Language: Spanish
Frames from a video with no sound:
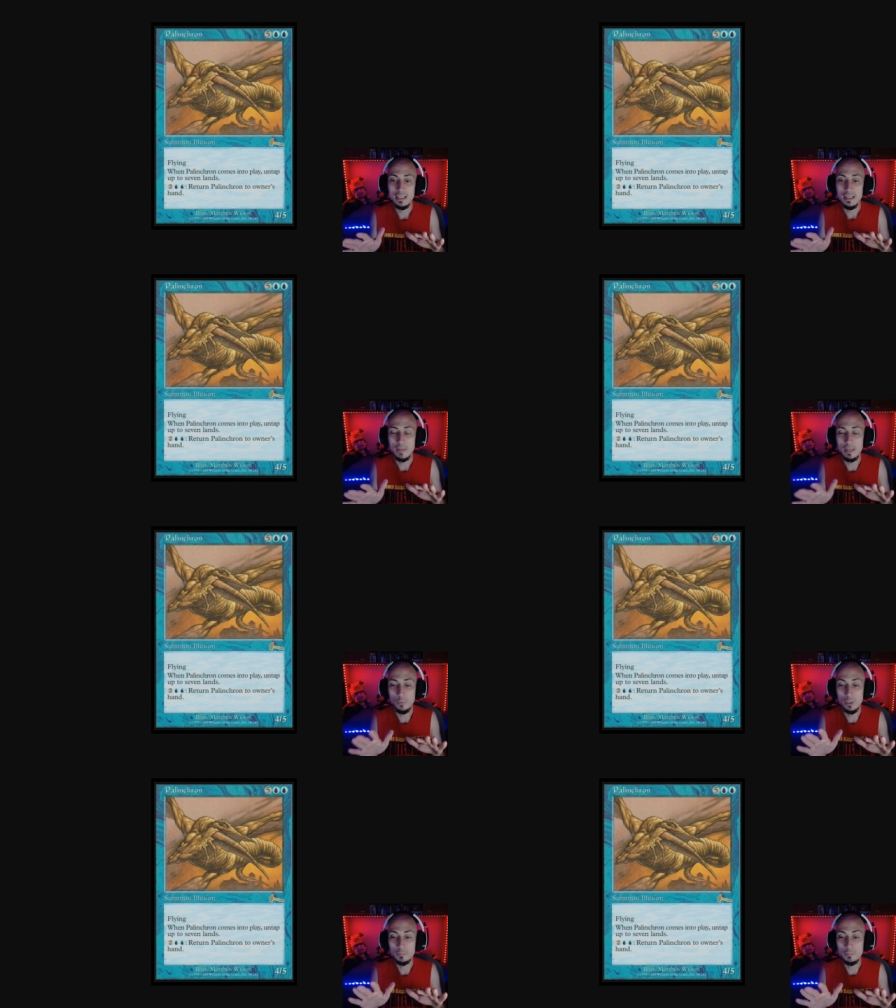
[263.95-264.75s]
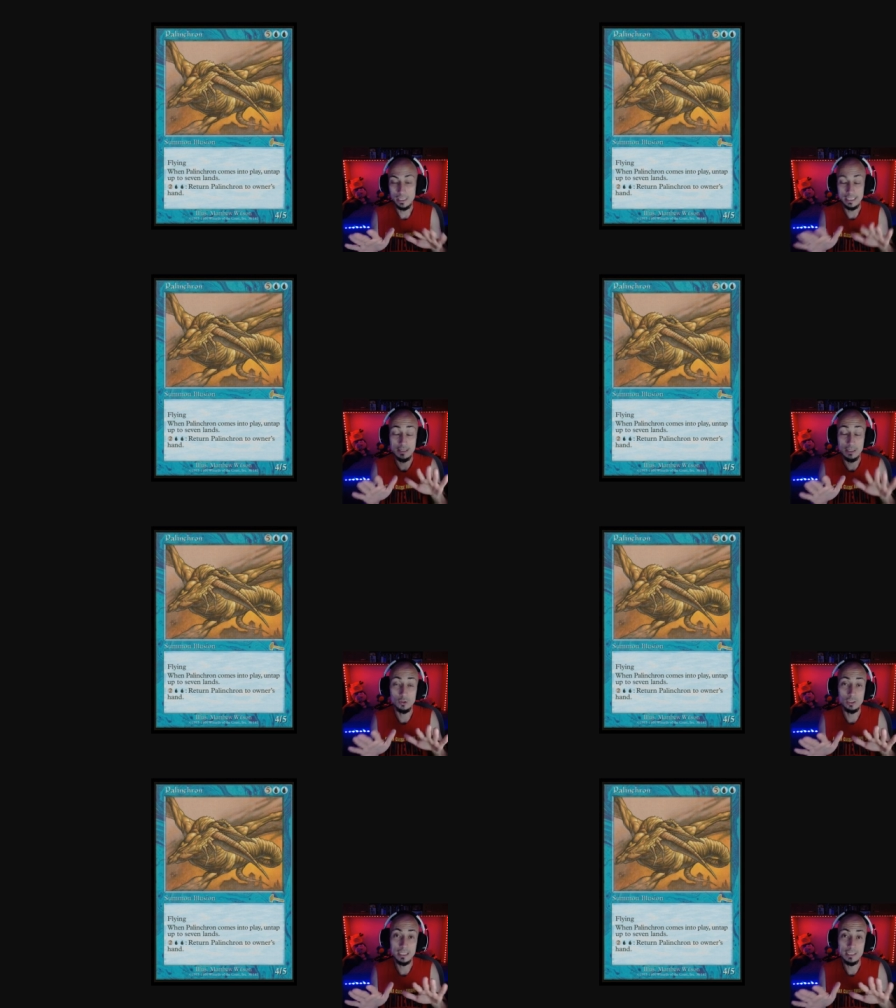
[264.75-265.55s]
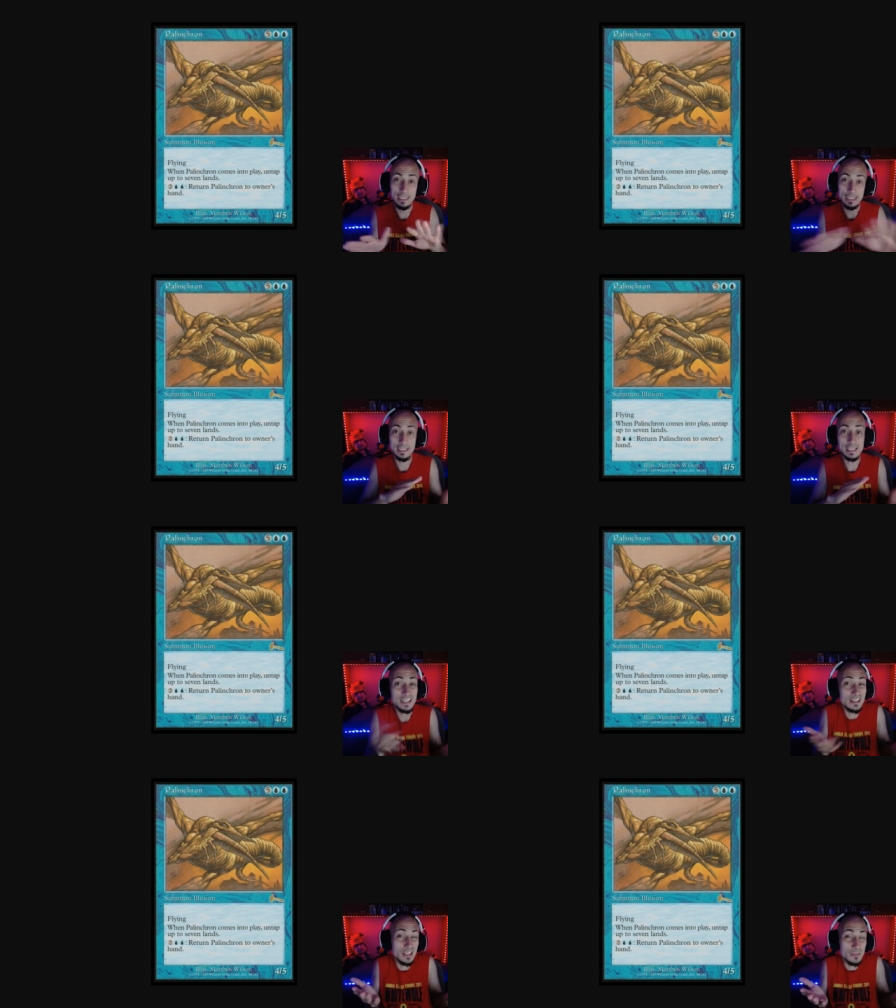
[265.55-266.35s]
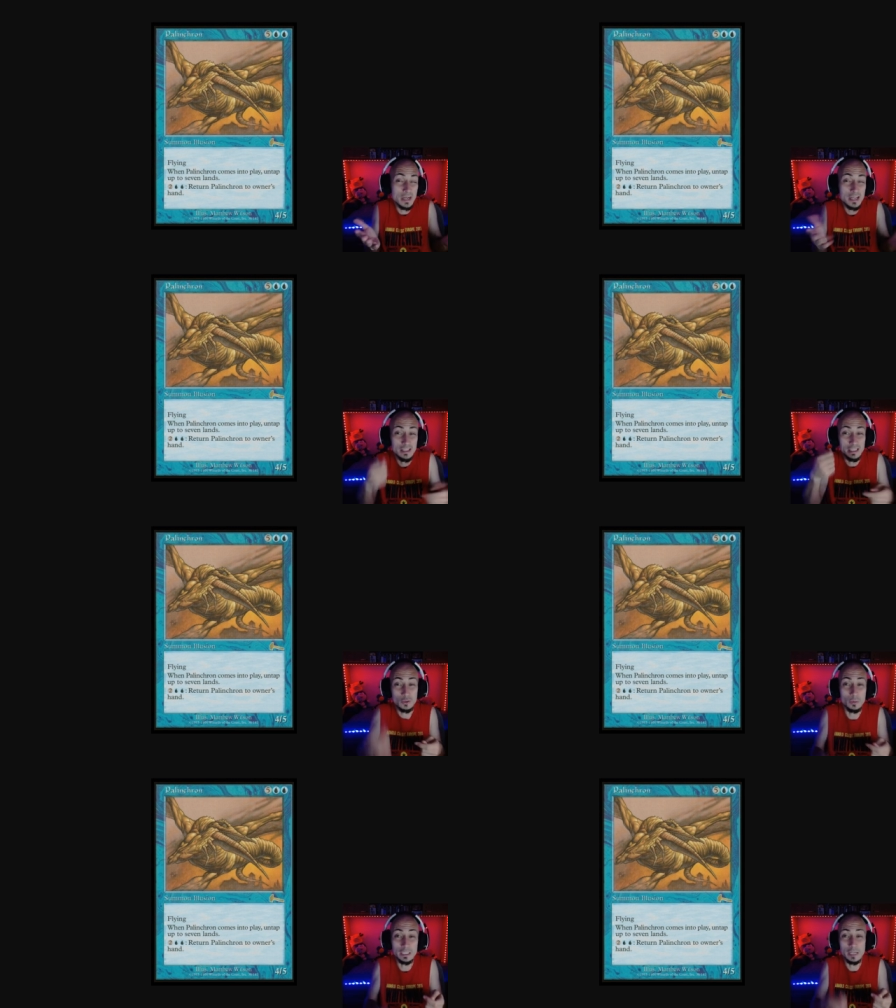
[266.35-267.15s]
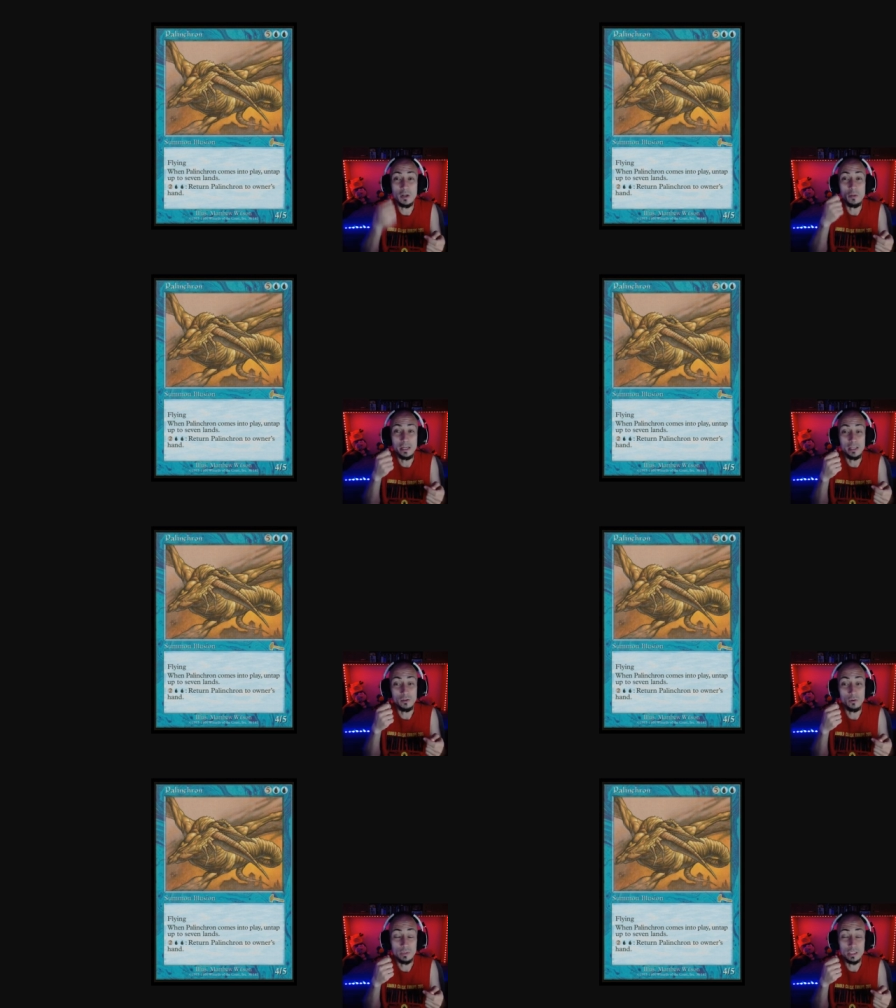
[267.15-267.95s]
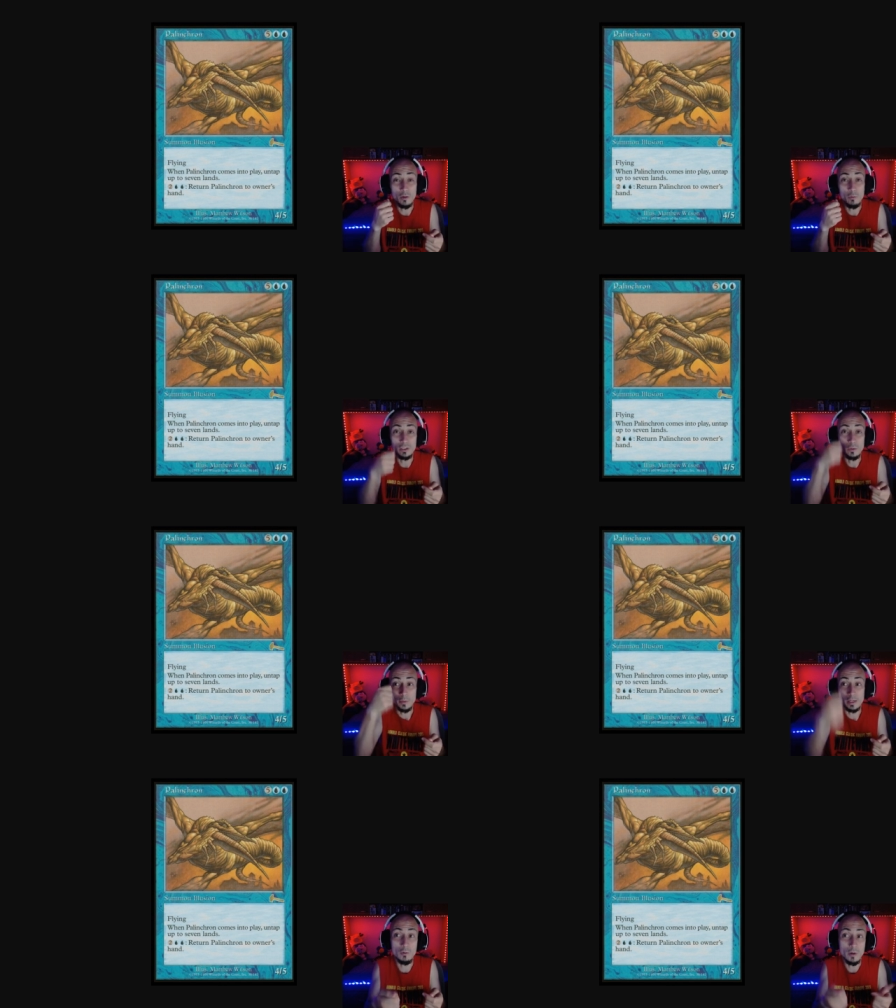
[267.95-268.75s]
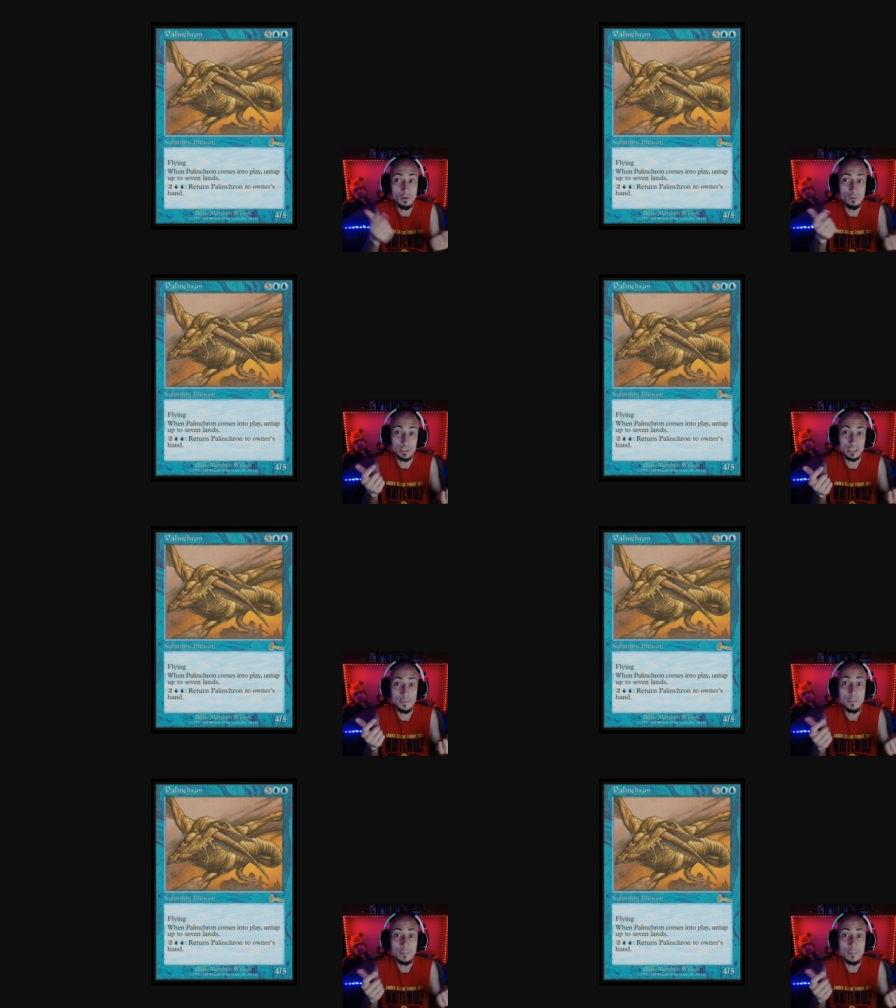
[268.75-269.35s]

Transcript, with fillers: ¿vale? Puedes, esas cinco tierras, si las giras dan 10 de mana y subirte la mano el Pelincrón cuesta 4 y volver a jugarlo cuesta